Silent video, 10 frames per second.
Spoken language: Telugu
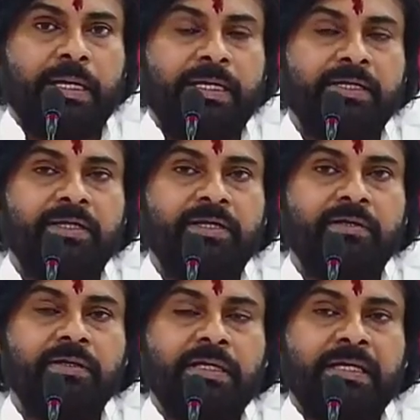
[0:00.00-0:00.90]
ఇది
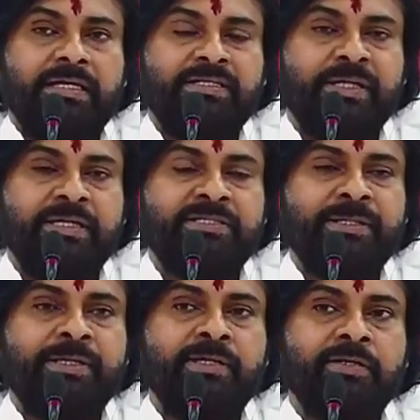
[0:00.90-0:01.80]

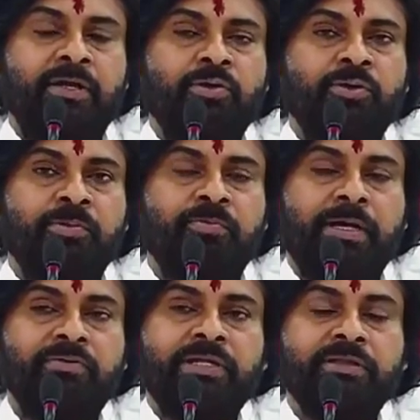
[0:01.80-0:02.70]
జనసేన తాలూకు
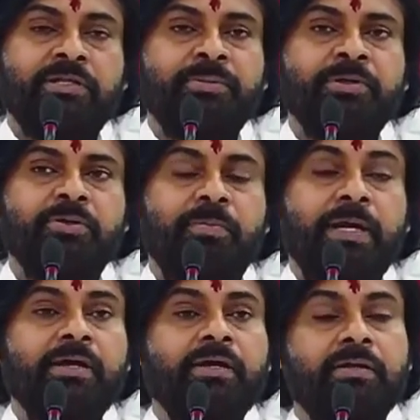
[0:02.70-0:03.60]
బలం ఎంత మీకు
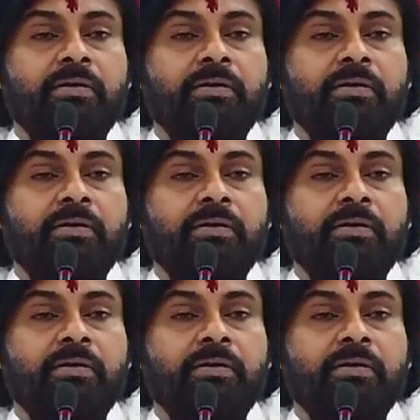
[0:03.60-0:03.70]
బలంగా